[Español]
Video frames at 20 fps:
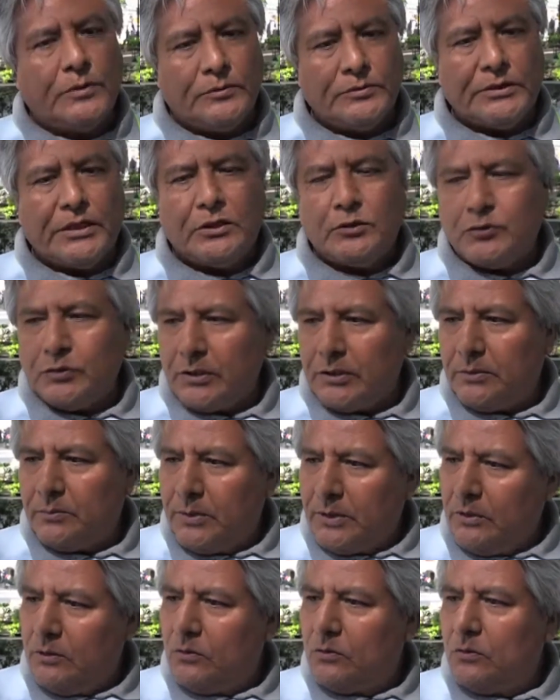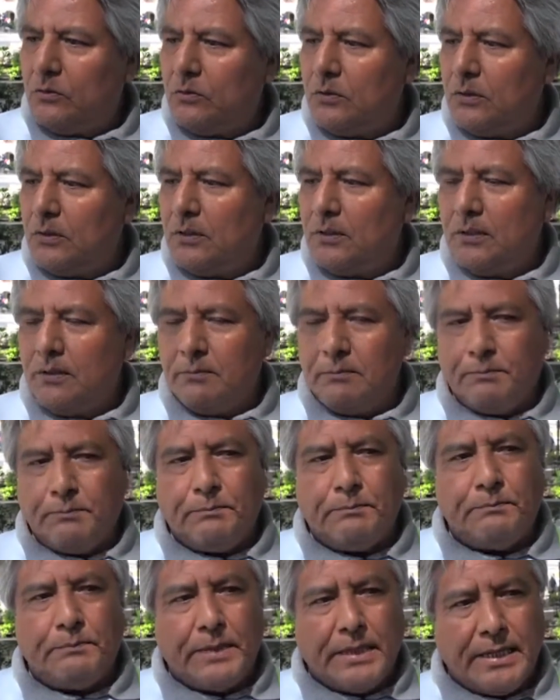vamos a la Ciudad de México
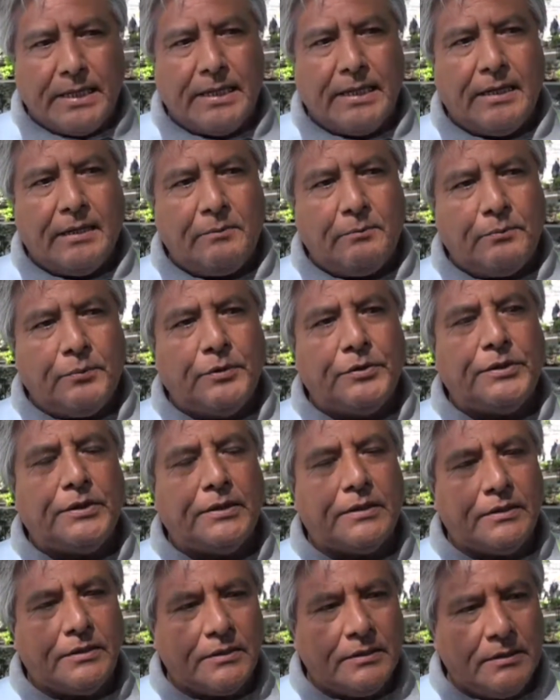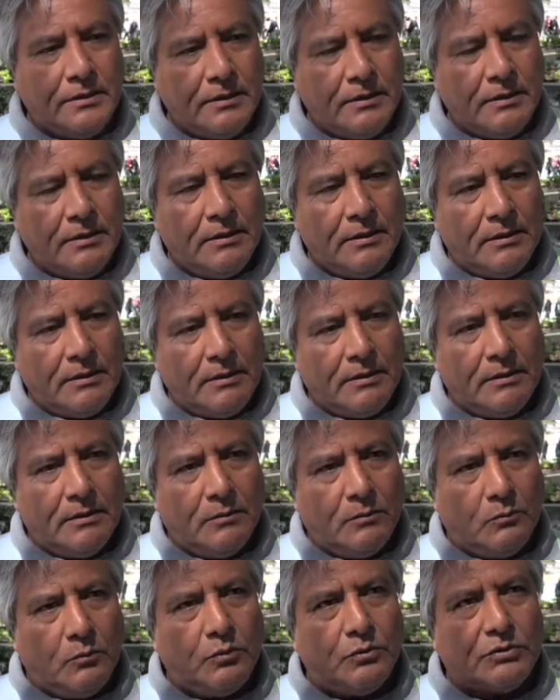para poder
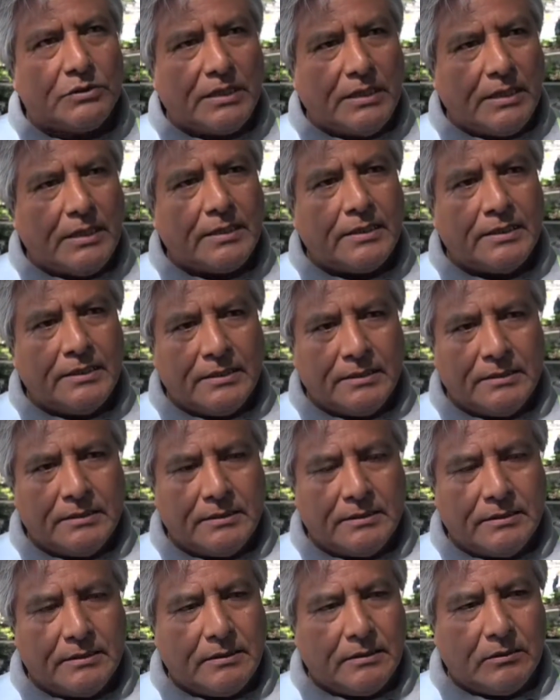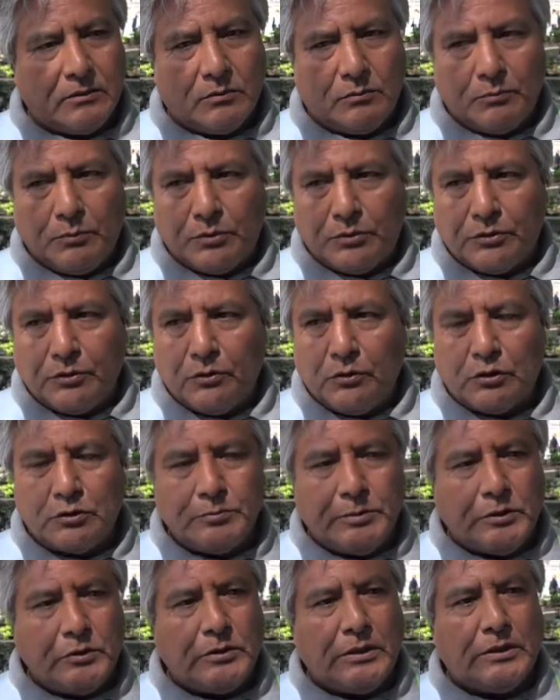buscar por todos
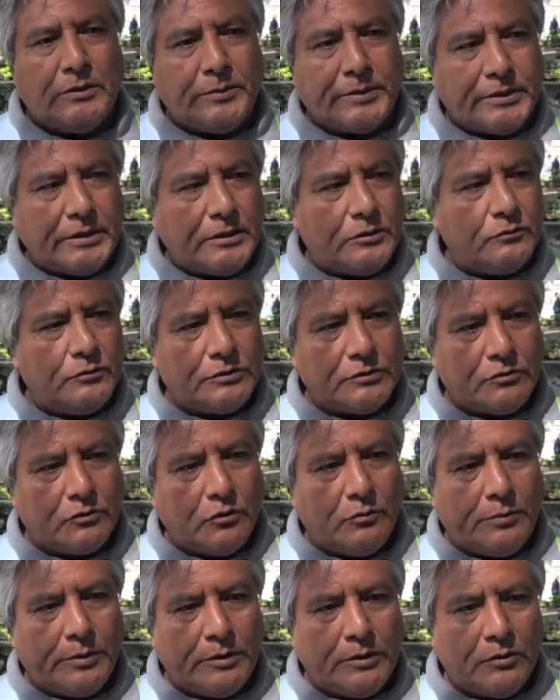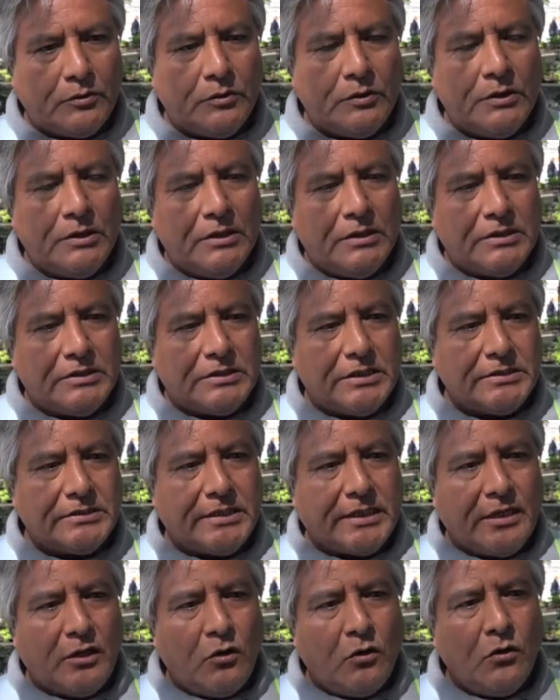los medios la libertad de nuestro compañero
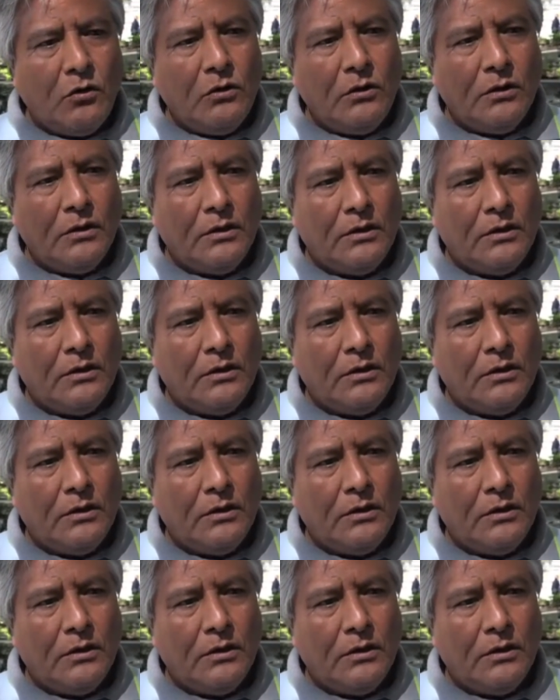César León